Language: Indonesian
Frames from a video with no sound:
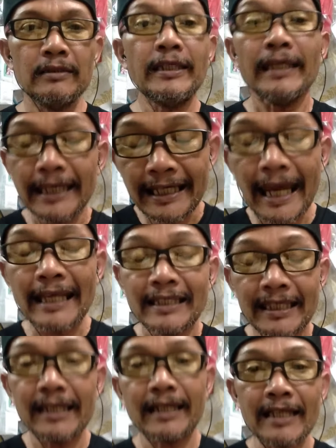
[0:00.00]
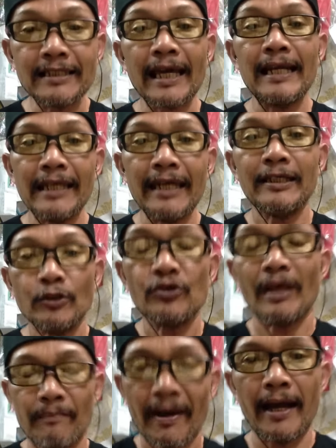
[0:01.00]
Ciri ke ciri khas kalian itu
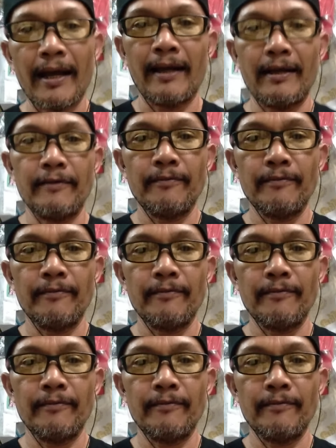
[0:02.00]
sama.